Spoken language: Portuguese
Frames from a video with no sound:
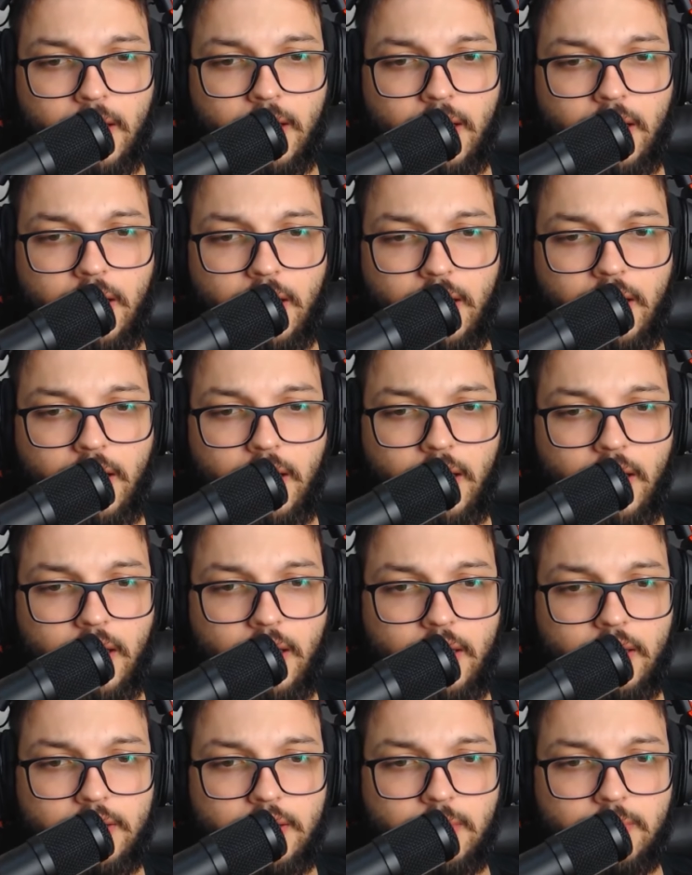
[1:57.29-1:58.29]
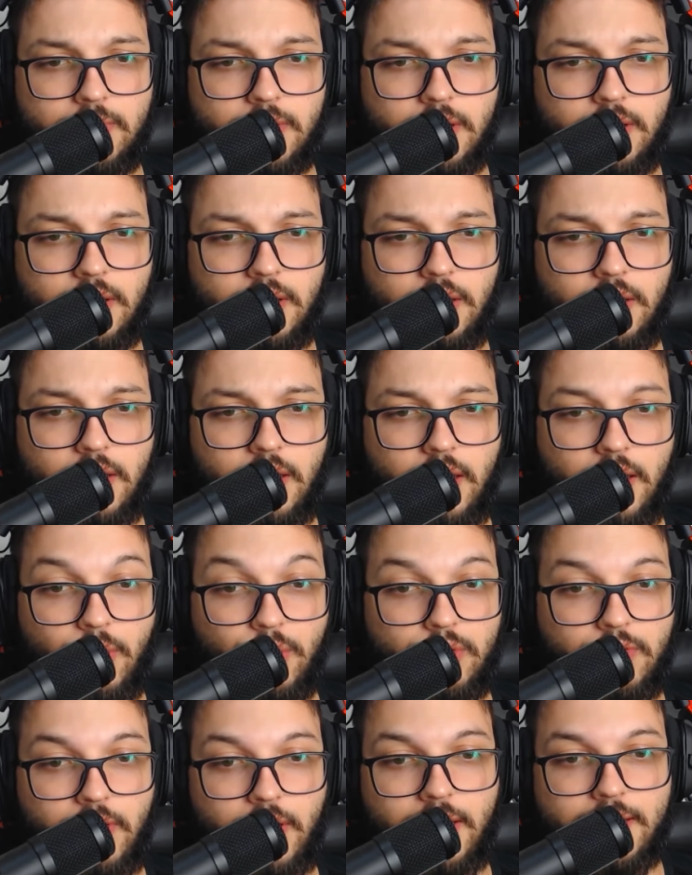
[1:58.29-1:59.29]
Uh, temos aqui, a
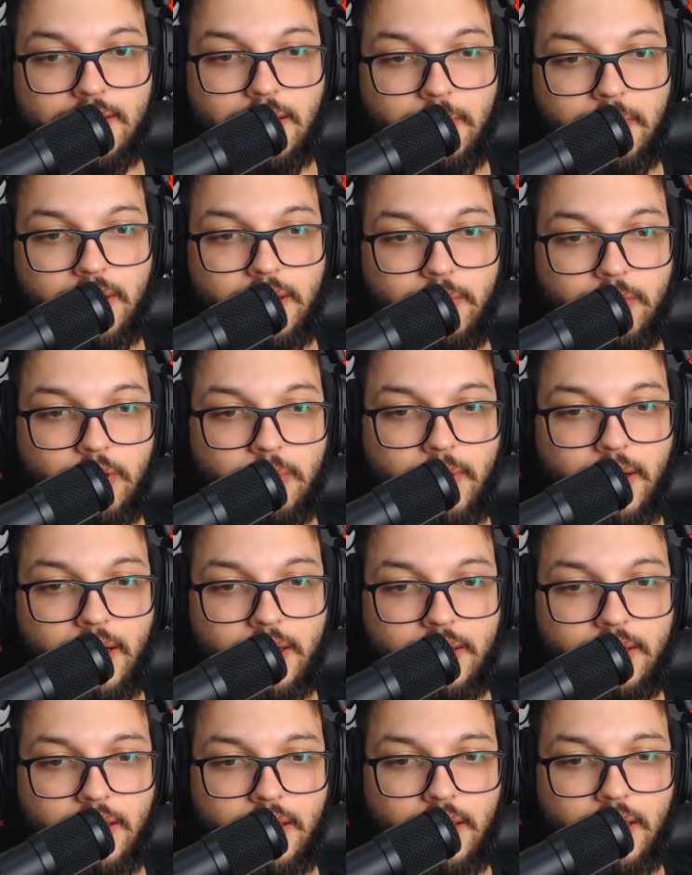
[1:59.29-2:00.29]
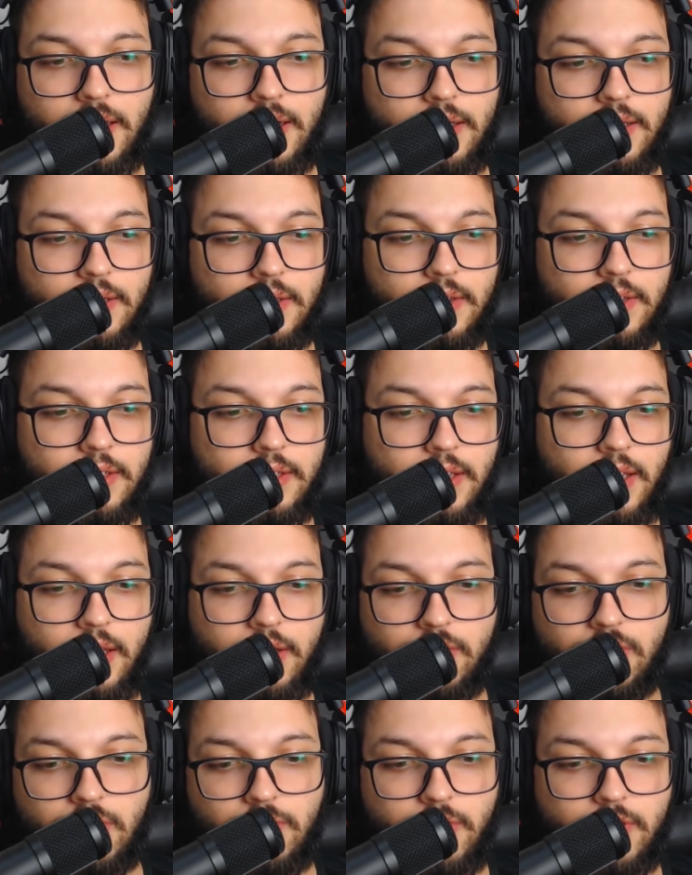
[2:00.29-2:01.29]
outra fala, essa Brenda é muito barraqueira. E é
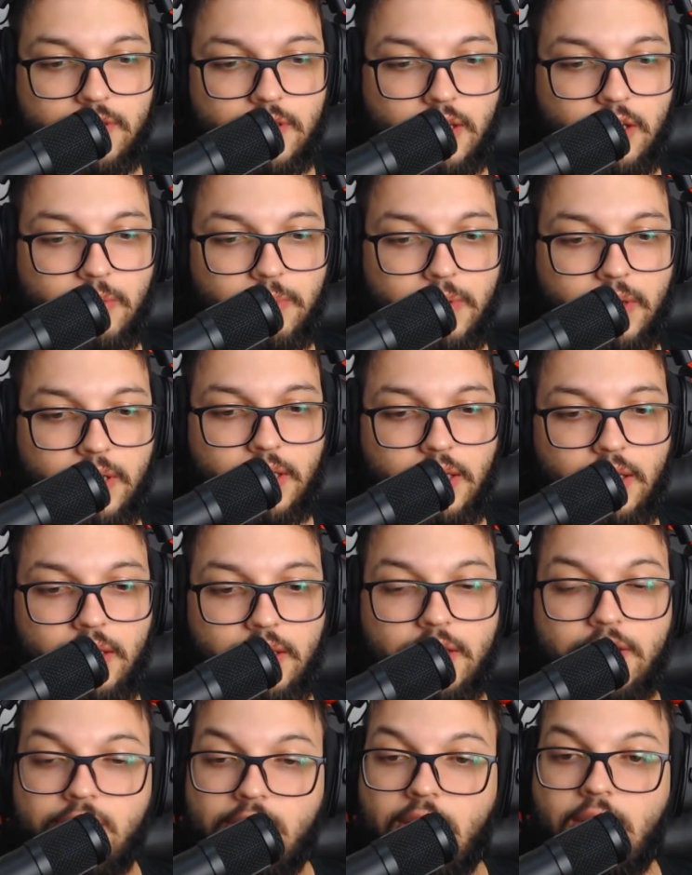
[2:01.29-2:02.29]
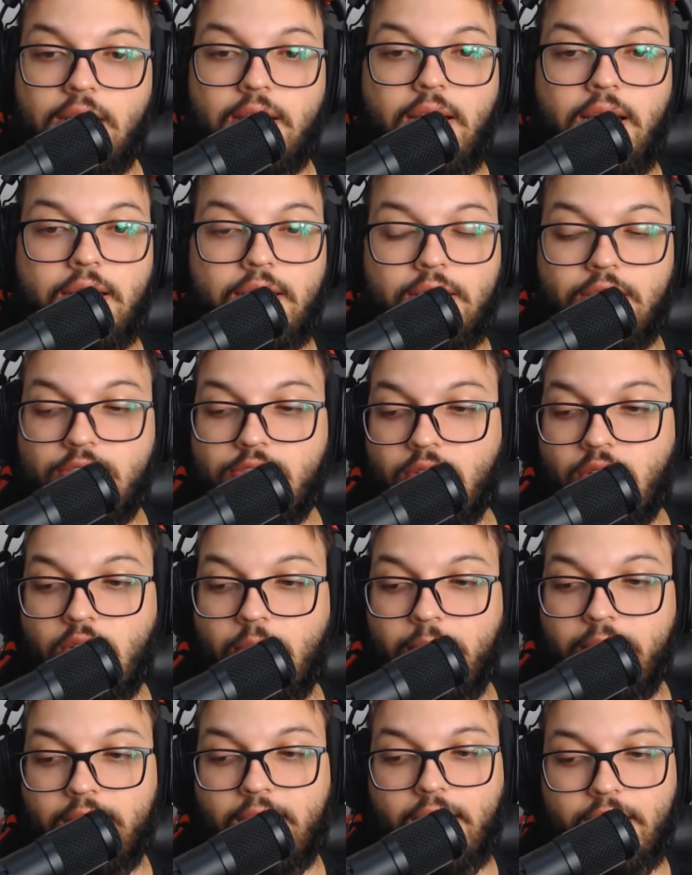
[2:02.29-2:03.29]
isso, eu vou encerrando aqui. Deixa aquele like, deixa seu
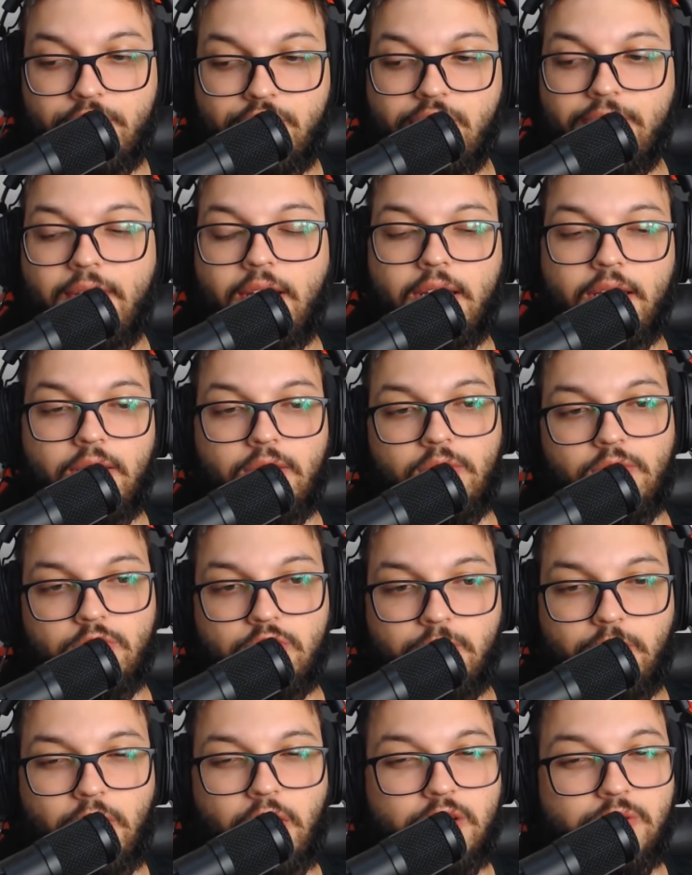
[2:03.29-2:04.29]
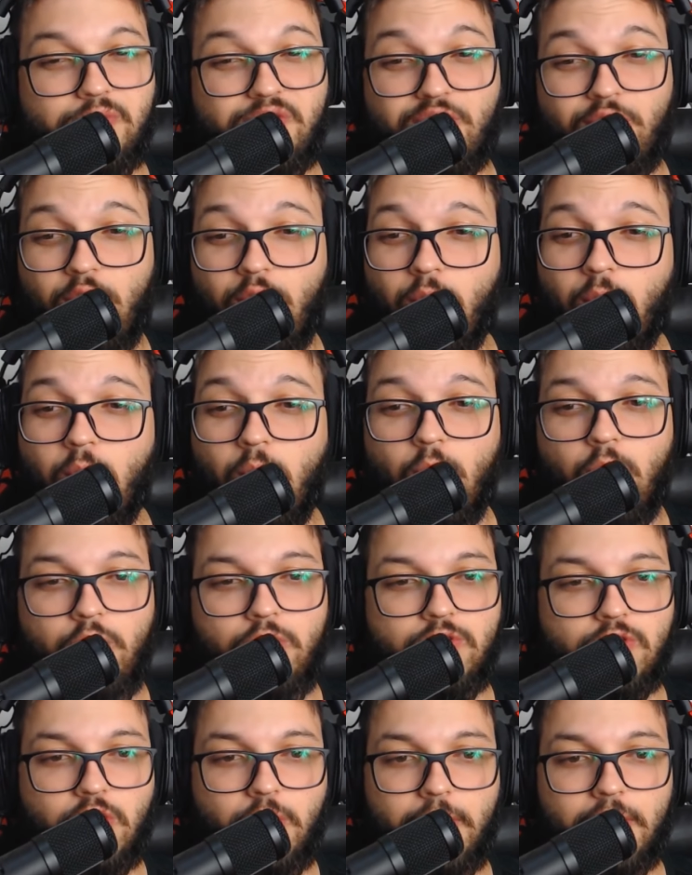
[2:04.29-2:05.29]
comentário, a gente vai lendo. Os próximos foram
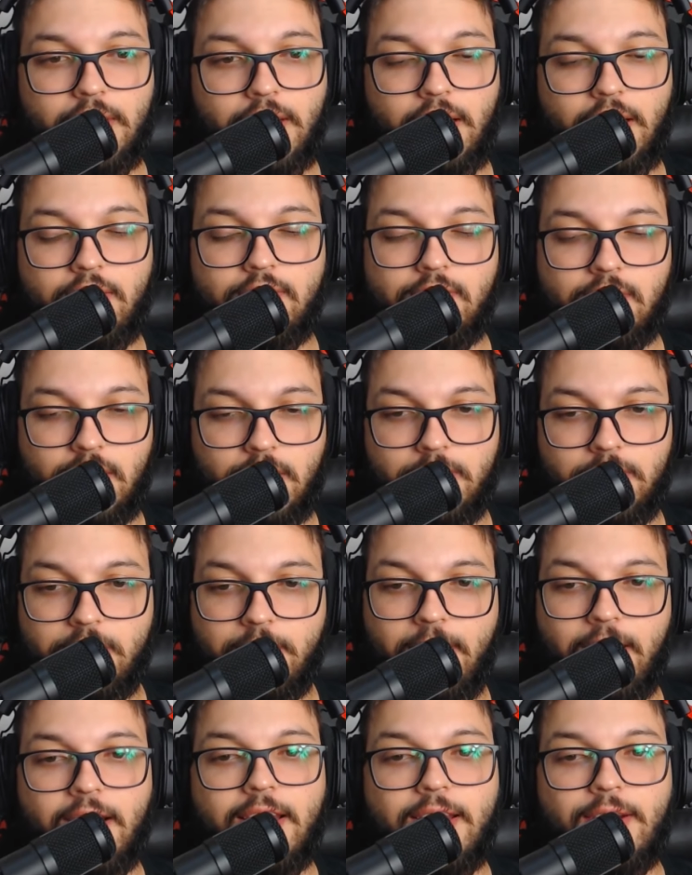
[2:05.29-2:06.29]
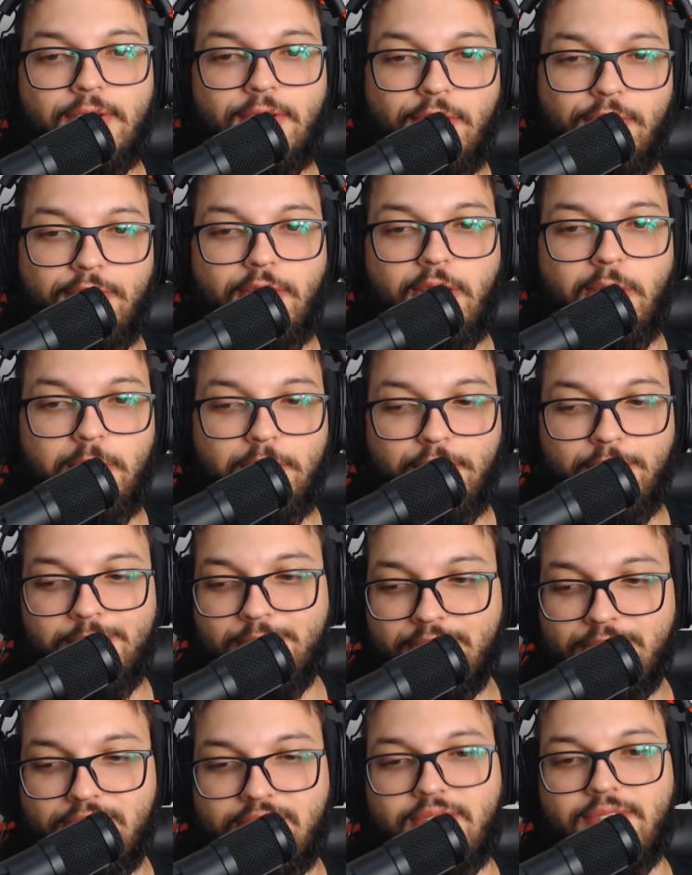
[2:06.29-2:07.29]
muitos comentários, então a gente vai lendo conforme
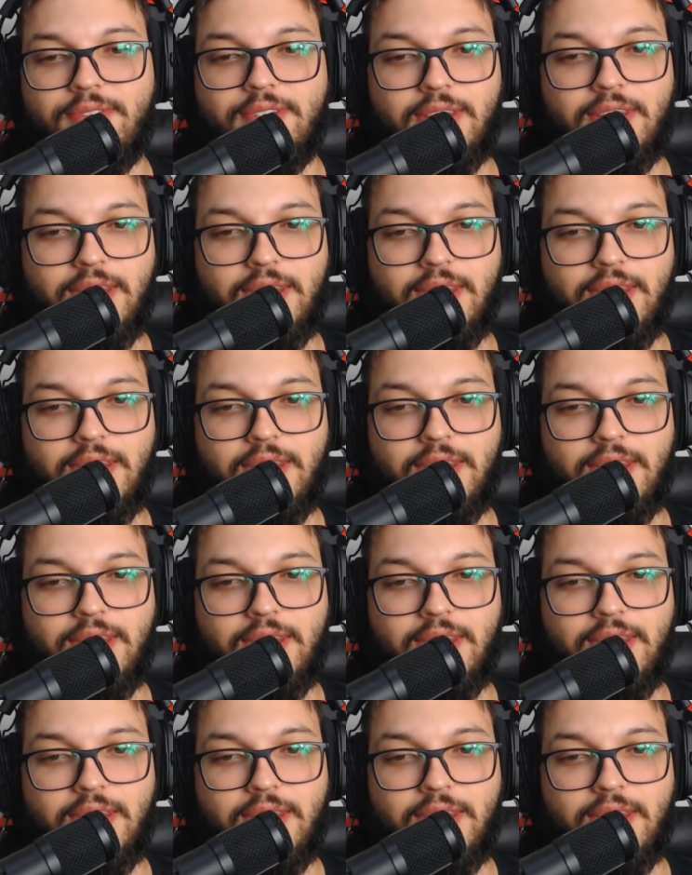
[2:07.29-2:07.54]
possível.